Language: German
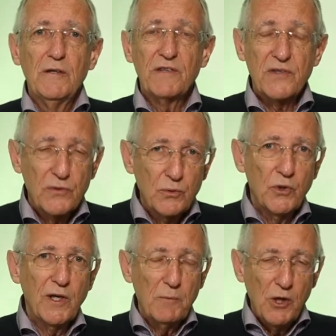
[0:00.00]

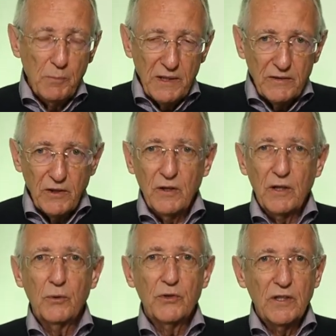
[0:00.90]
Versuche mal mit
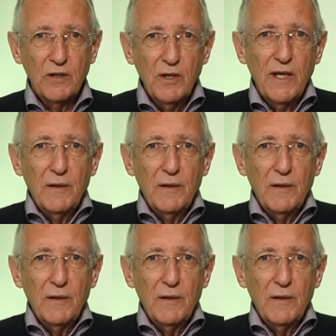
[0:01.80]
Aronia